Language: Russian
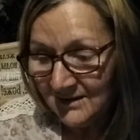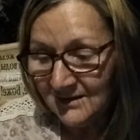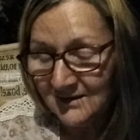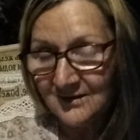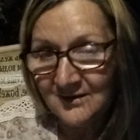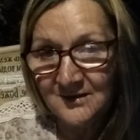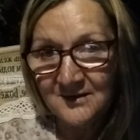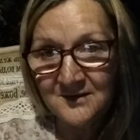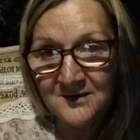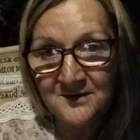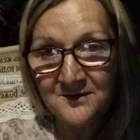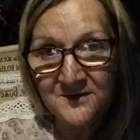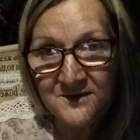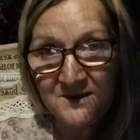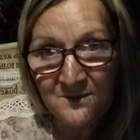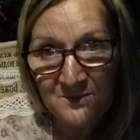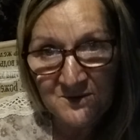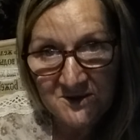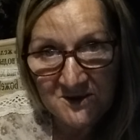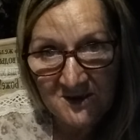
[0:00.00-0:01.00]
э,
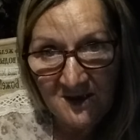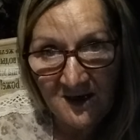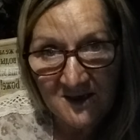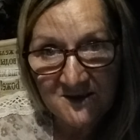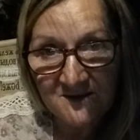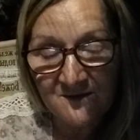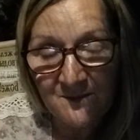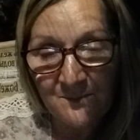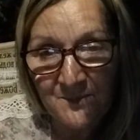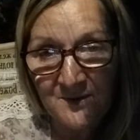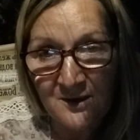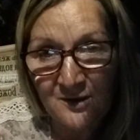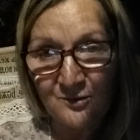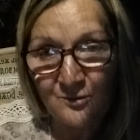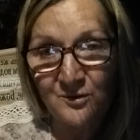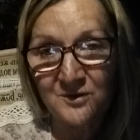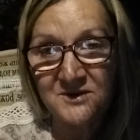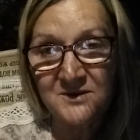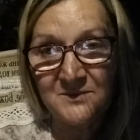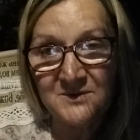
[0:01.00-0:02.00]
Чебиджашва,
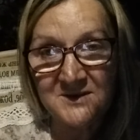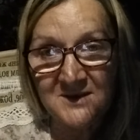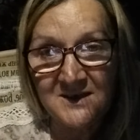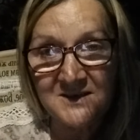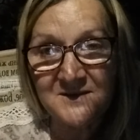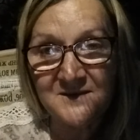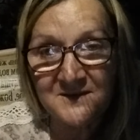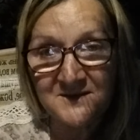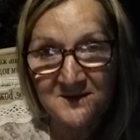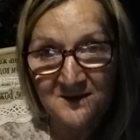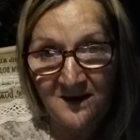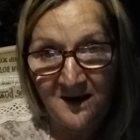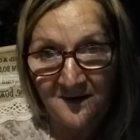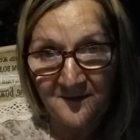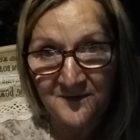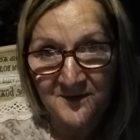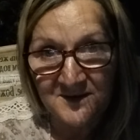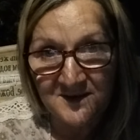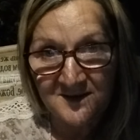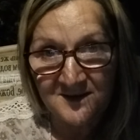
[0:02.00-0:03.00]
пророк Чебиджашва с
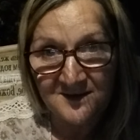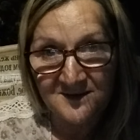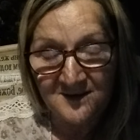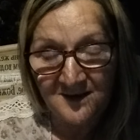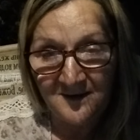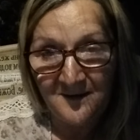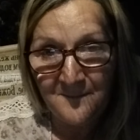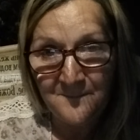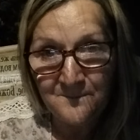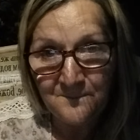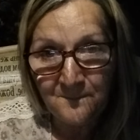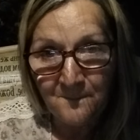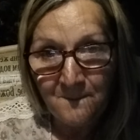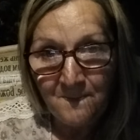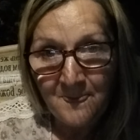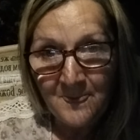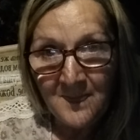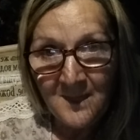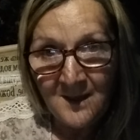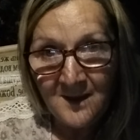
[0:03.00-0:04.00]
Африки, да,
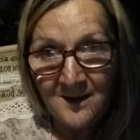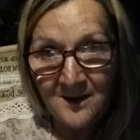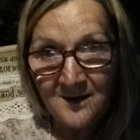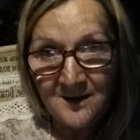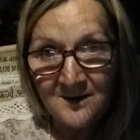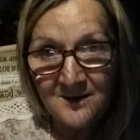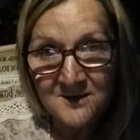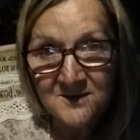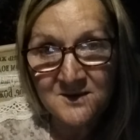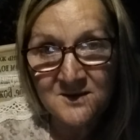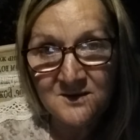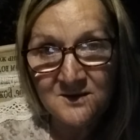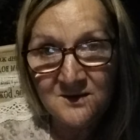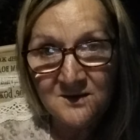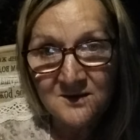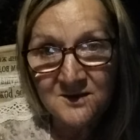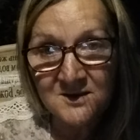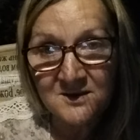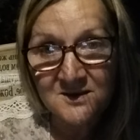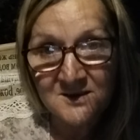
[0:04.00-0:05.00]

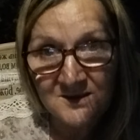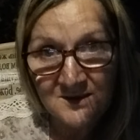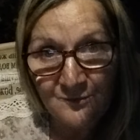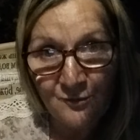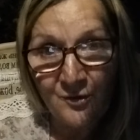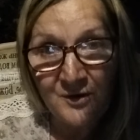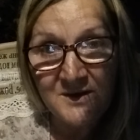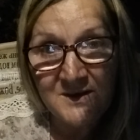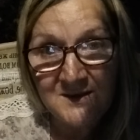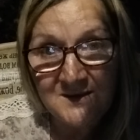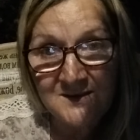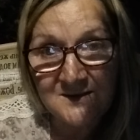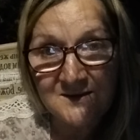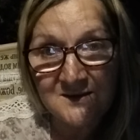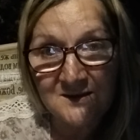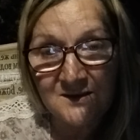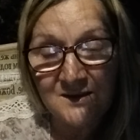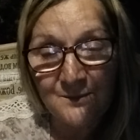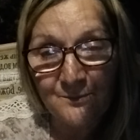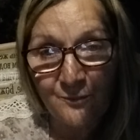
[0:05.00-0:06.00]
через него
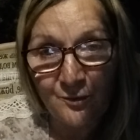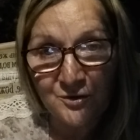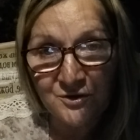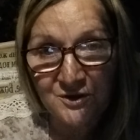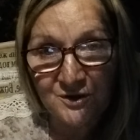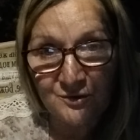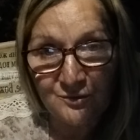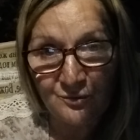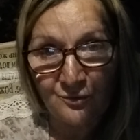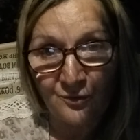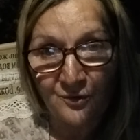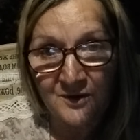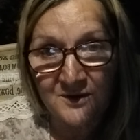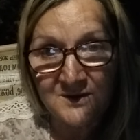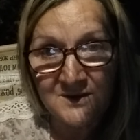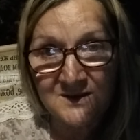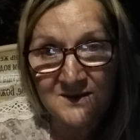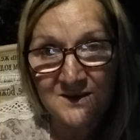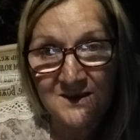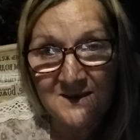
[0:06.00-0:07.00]
истинный Божий Дух,
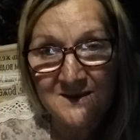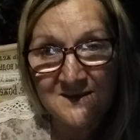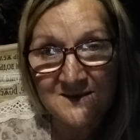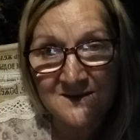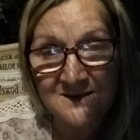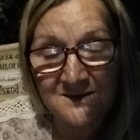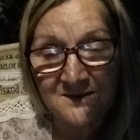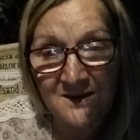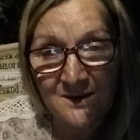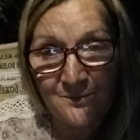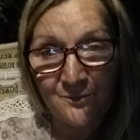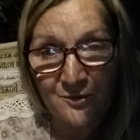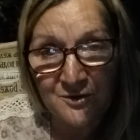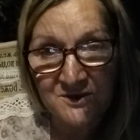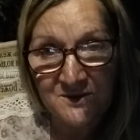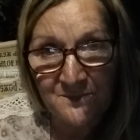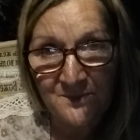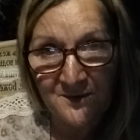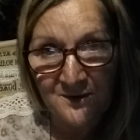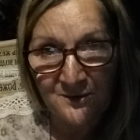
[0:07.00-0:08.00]
истинное
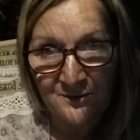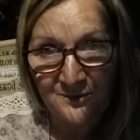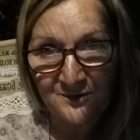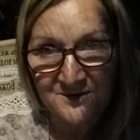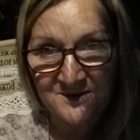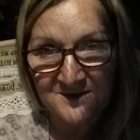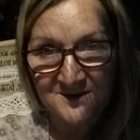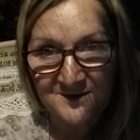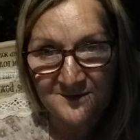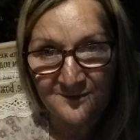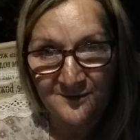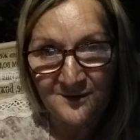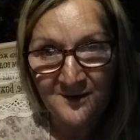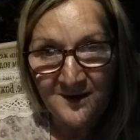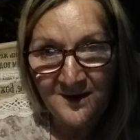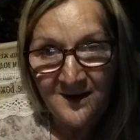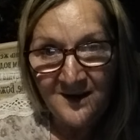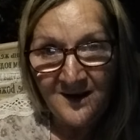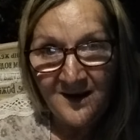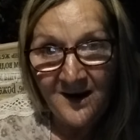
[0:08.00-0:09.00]
Божье пророчество.
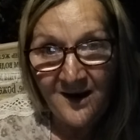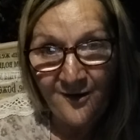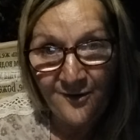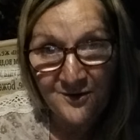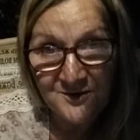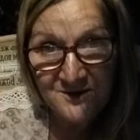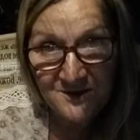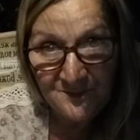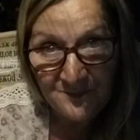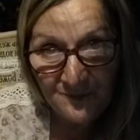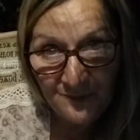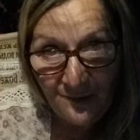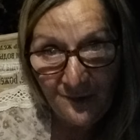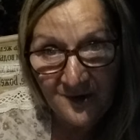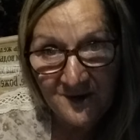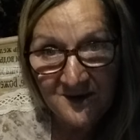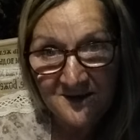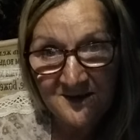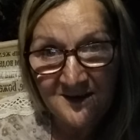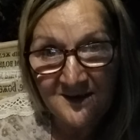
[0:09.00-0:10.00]
А очень
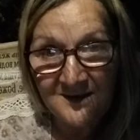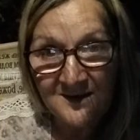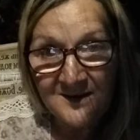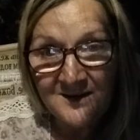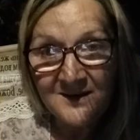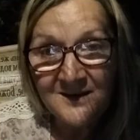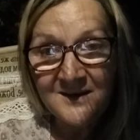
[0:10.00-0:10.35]
многие